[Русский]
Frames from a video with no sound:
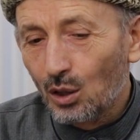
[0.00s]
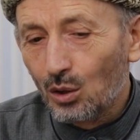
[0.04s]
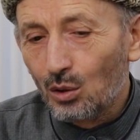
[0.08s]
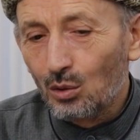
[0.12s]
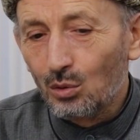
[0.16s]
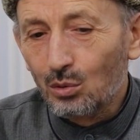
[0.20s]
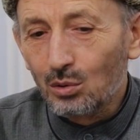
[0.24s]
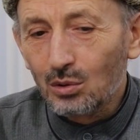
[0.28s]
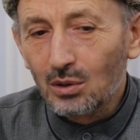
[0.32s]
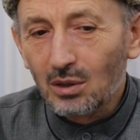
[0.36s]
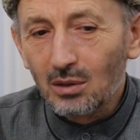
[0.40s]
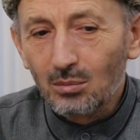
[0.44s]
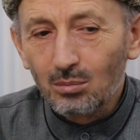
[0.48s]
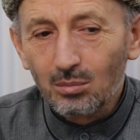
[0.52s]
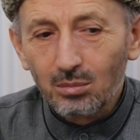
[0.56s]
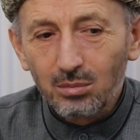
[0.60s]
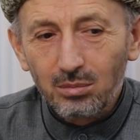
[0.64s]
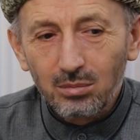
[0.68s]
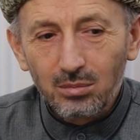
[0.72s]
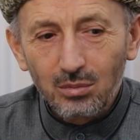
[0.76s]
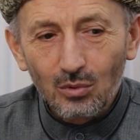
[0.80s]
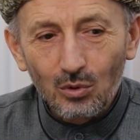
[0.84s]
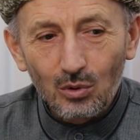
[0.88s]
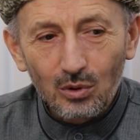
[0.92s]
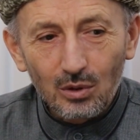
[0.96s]
люди
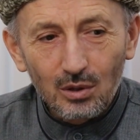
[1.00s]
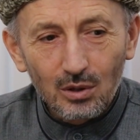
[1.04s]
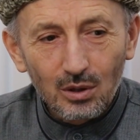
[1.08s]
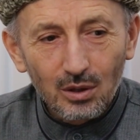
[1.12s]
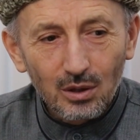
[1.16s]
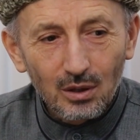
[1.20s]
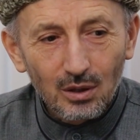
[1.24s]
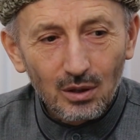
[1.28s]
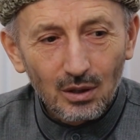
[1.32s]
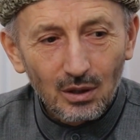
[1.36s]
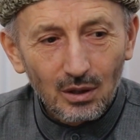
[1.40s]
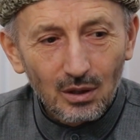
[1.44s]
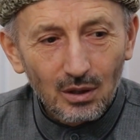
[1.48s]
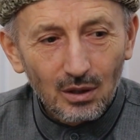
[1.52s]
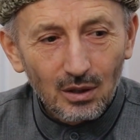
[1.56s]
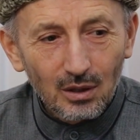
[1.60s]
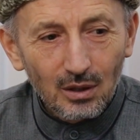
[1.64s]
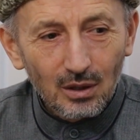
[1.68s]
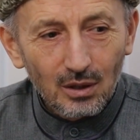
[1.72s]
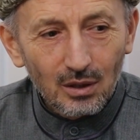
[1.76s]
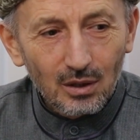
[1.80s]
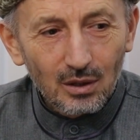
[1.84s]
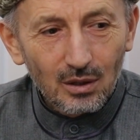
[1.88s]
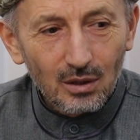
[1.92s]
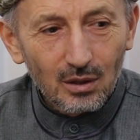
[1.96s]
вот
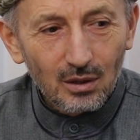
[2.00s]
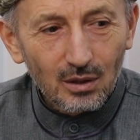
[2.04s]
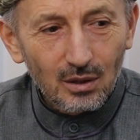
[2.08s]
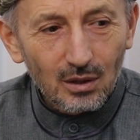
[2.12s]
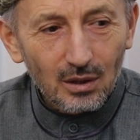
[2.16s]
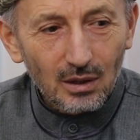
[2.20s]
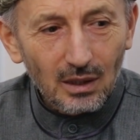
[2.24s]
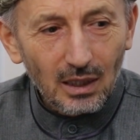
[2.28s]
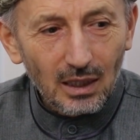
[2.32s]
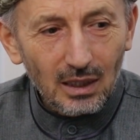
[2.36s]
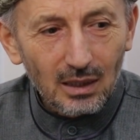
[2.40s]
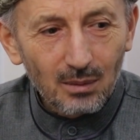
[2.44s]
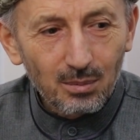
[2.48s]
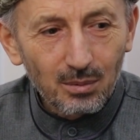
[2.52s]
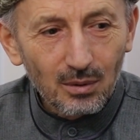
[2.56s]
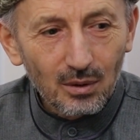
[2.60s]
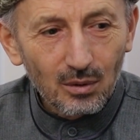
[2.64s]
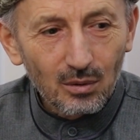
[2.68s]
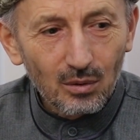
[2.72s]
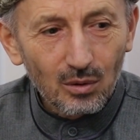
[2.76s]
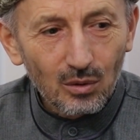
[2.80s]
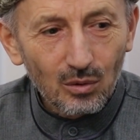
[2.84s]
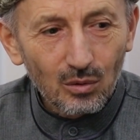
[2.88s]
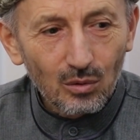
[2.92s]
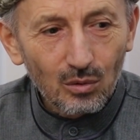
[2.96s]
как
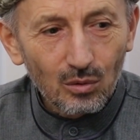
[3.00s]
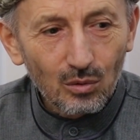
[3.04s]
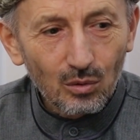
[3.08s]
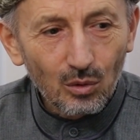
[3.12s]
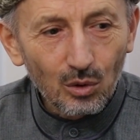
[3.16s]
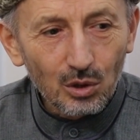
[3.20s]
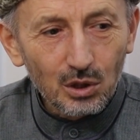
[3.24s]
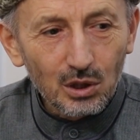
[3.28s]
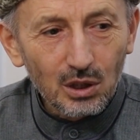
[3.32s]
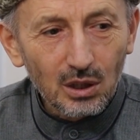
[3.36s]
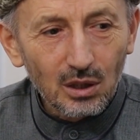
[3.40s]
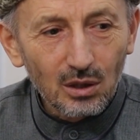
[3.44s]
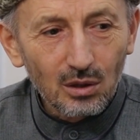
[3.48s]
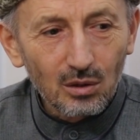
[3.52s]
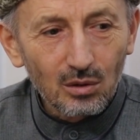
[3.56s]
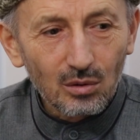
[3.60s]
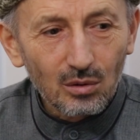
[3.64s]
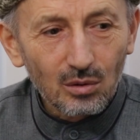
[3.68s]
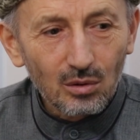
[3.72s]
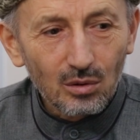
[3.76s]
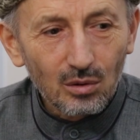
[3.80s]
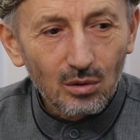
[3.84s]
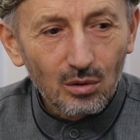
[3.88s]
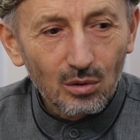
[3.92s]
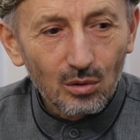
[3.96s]
бы очень
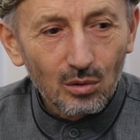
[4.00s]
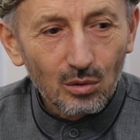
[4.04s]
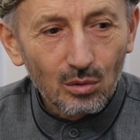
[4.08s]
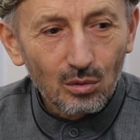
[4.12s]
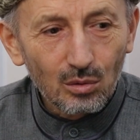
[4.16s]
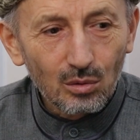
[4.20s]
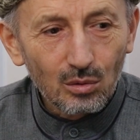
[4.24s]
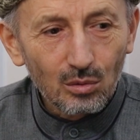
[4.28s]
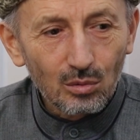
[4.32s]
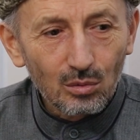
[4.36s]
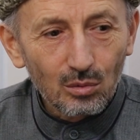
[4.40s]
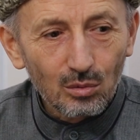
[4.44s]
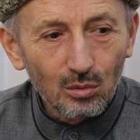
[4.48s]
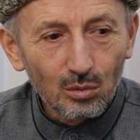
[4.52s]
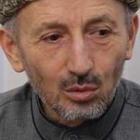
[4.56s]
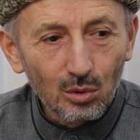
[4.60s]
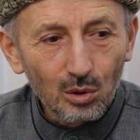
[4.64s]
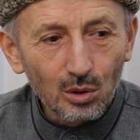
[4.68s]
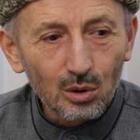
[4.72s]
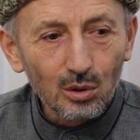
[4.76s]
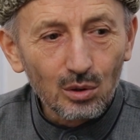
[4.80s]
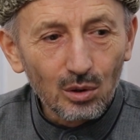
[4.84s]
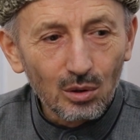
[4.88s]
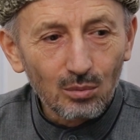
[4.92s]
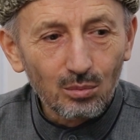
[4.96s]

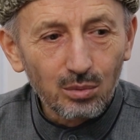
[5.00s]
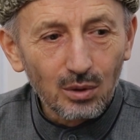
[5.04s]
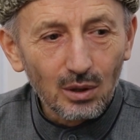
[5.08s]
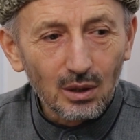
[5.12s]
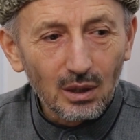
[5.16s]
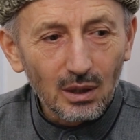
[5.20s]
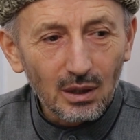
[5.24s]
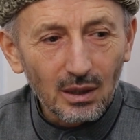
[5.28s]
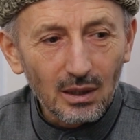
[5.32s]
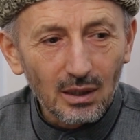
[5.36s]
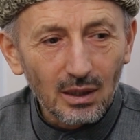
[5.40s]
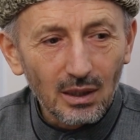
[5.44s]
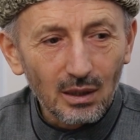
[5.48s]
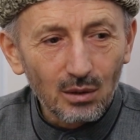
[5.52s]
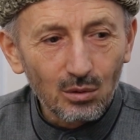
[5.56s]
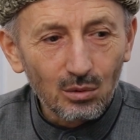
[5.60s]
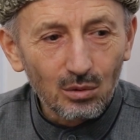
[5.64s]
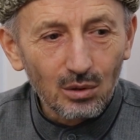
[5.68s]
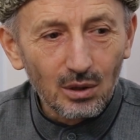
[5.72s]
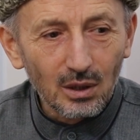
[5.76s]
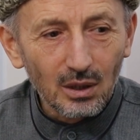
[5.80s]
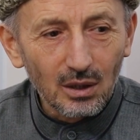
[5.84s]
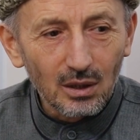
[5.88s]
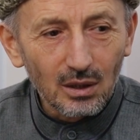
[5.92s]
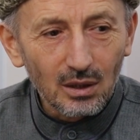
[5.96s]
нужно было для
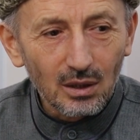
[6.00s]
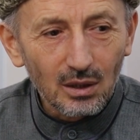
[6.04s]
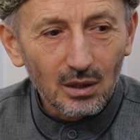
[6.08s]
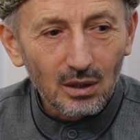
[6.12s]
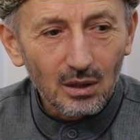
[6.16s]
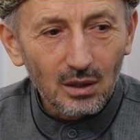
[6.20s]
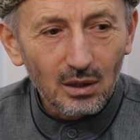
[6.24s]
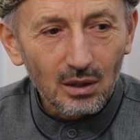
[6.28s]
людей